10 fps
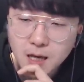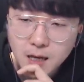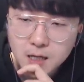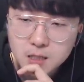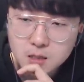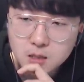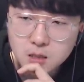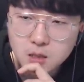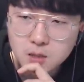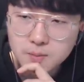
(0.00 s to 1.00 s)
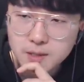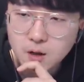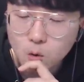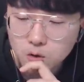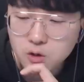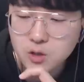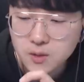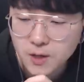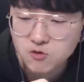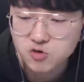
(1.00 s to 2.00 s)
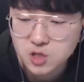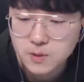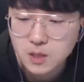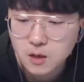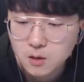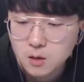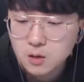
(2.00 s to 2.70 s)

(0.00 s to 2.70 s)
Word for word: S급인데 공격력 290이네요